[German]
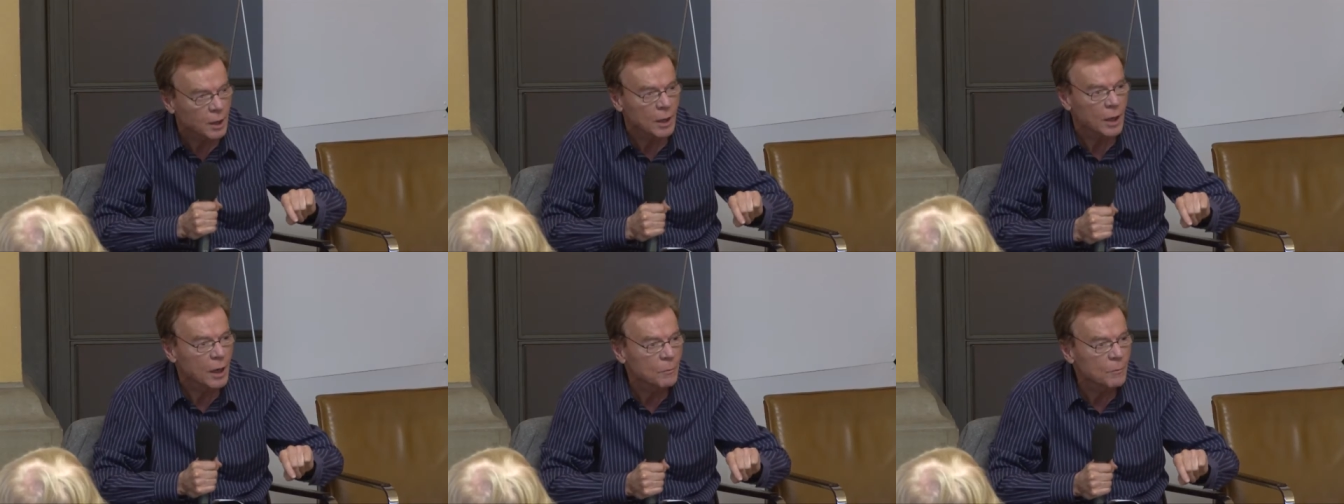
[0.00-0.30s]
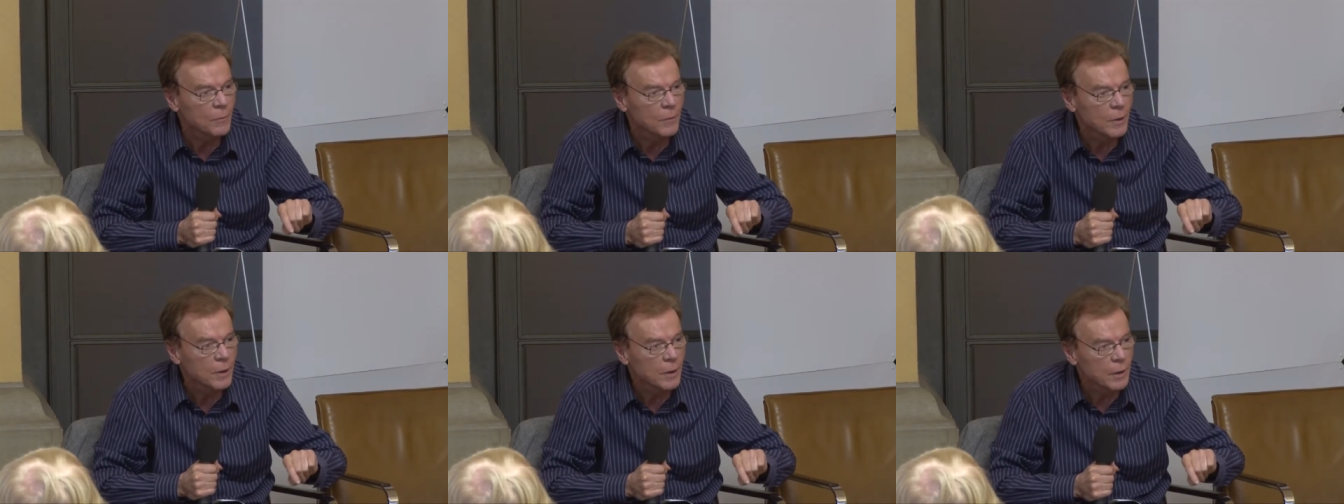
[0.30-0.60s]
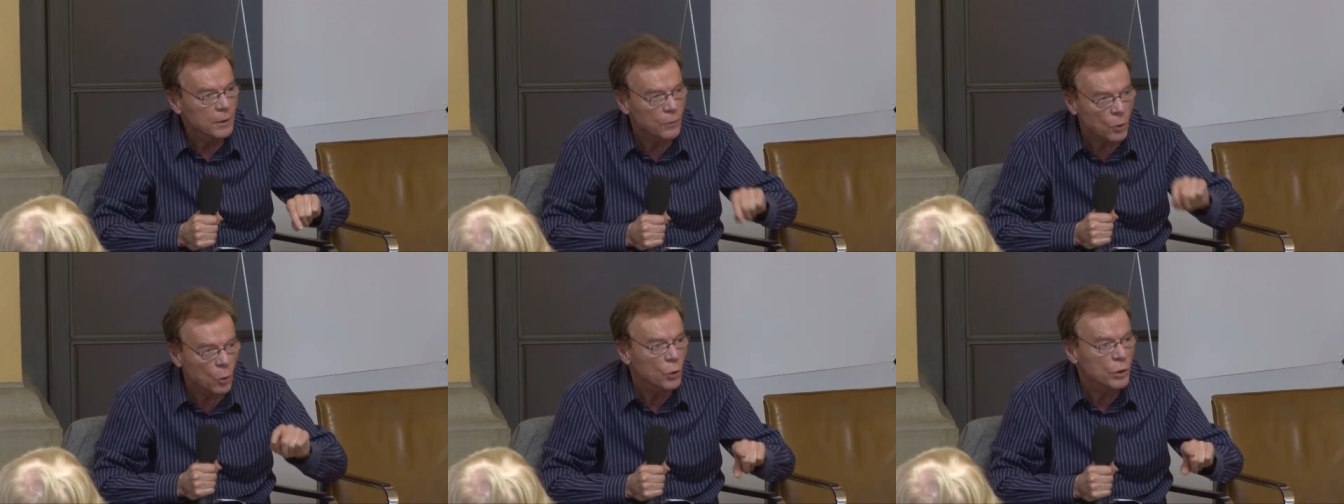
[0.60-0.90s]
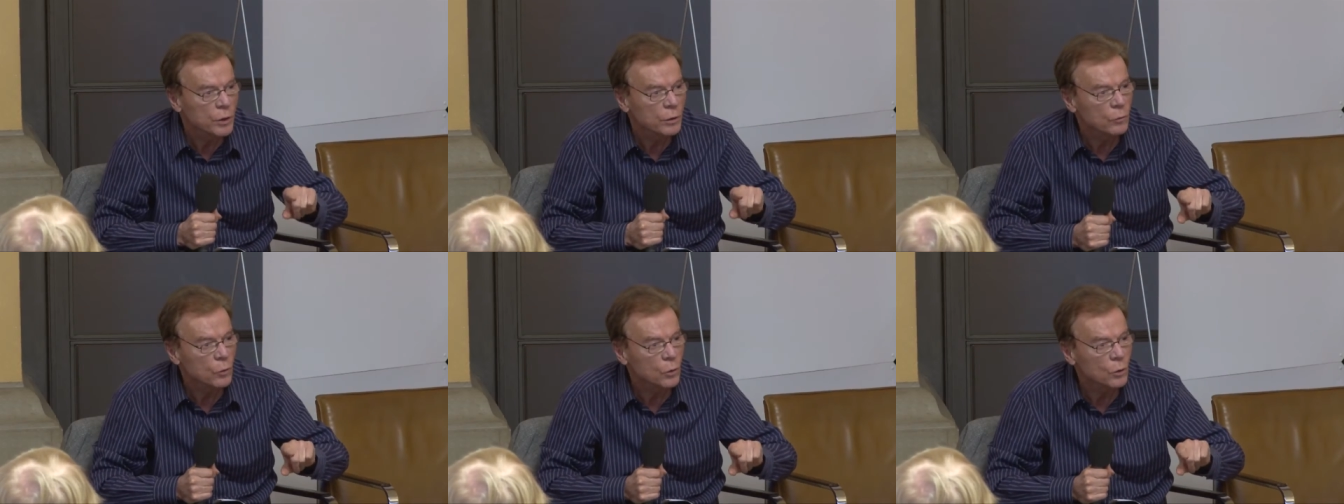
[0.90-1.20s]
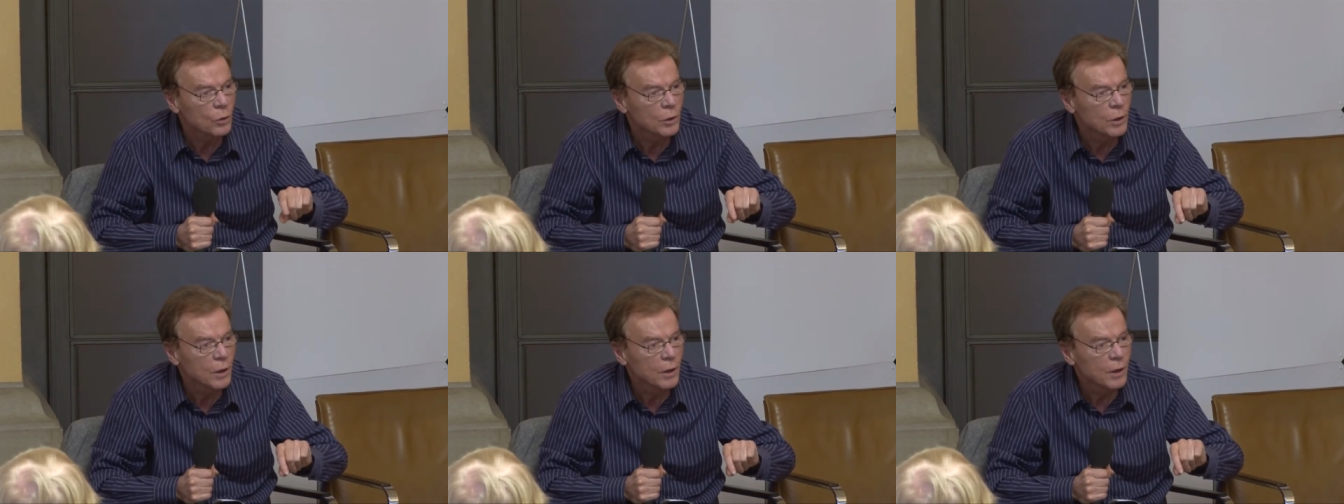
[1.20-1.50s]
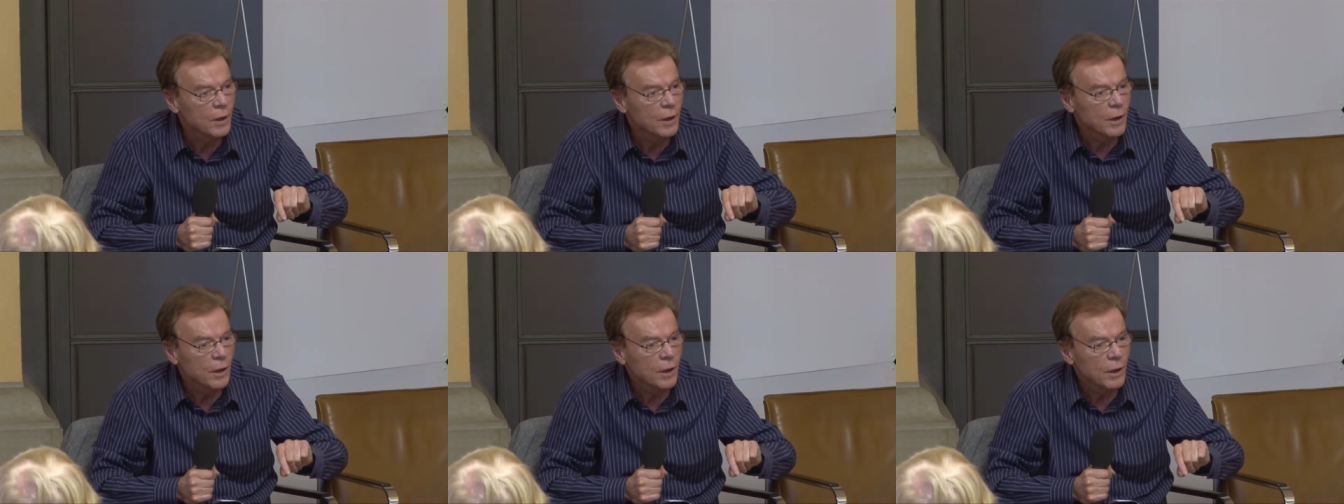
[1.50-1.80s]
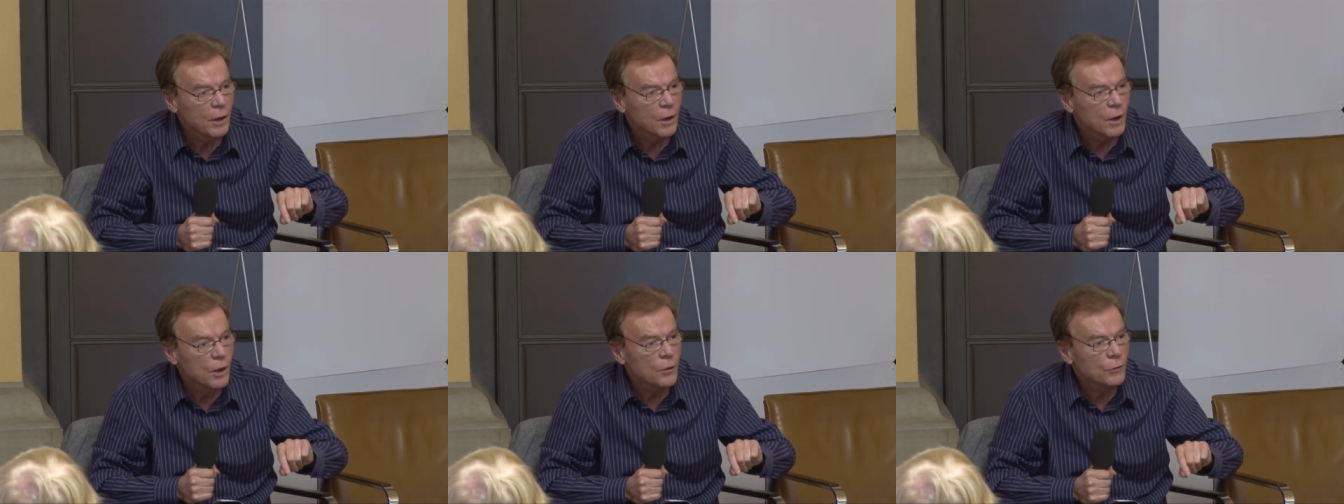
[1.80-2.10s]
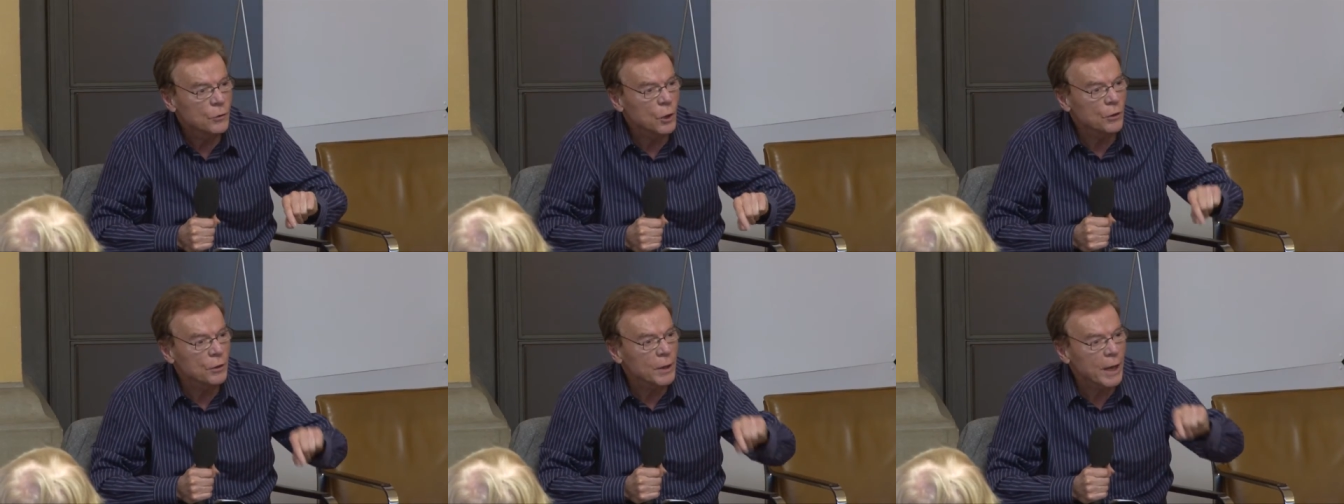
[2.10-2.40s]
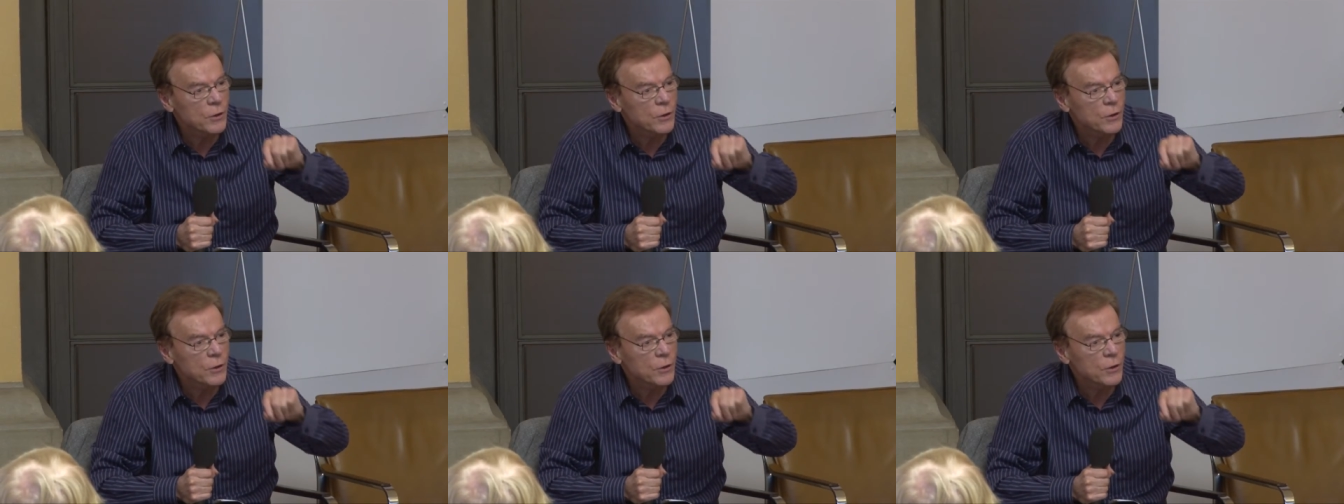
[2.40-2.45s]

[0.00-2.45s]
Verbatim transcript: kam, nirgendwo, sondern